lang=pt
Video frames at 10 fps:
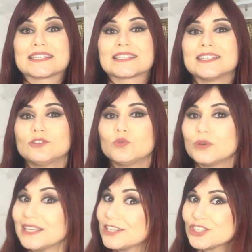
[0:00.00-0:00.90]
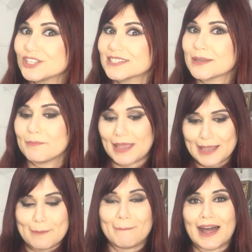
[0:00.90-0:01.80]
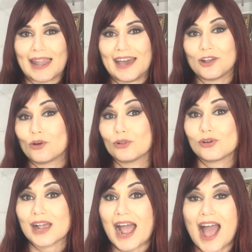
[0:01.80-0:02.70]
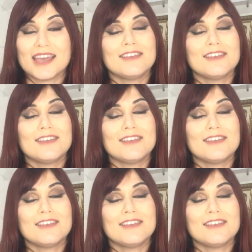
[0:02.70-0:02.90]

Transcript: sanduíches também, embalar e colocar.